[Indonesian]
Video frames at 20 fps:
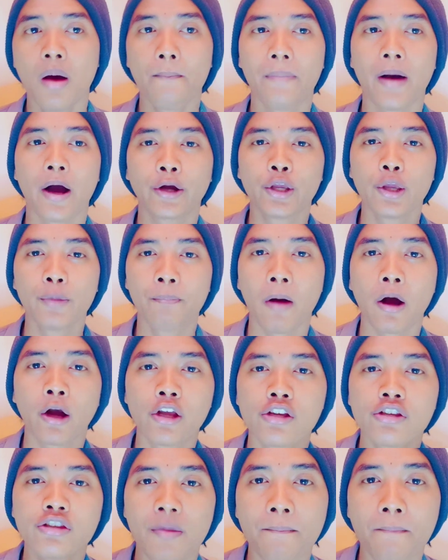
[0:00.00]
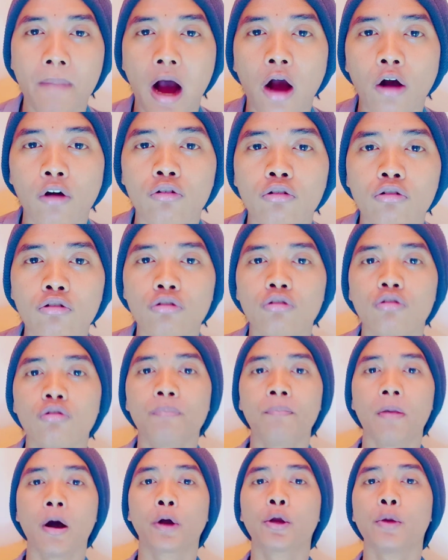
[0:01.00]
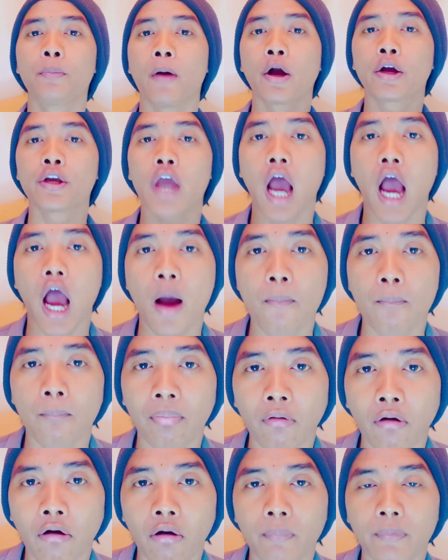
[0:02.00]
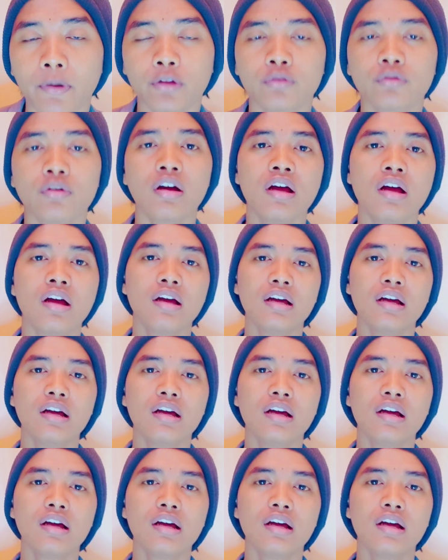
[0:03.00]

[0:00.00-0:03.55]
bagi-bagi sembako bagi-bagi amplop itu